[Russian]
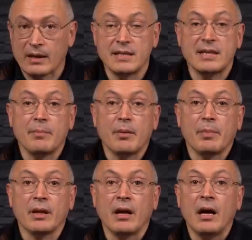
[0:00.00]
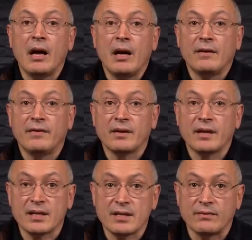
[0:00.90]
Россия попала в
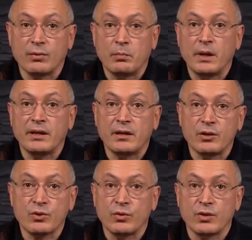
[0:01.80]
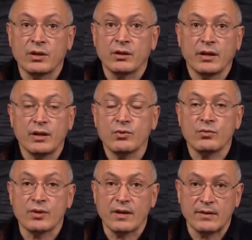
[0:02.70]
финансовую, политическую,
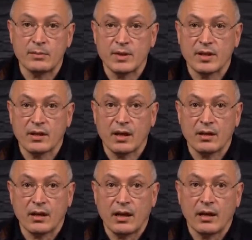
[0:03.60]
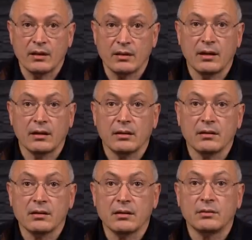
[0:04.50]
технологическую зависимость от Китая. Для,
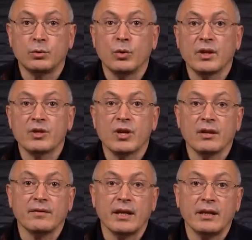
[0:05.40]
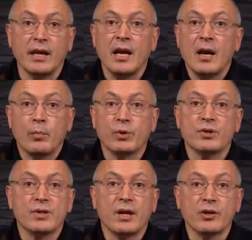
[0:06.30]
до начала войны
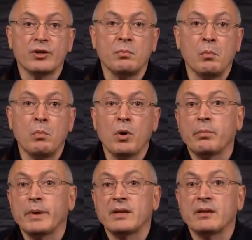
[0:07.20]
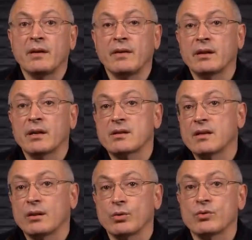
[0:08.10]
путинский режим мог претендовать на
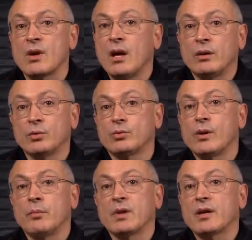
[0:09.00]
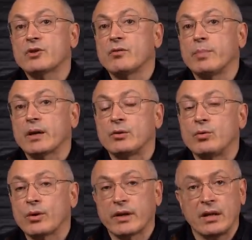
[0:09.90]
статус ну, то ли младшего партнера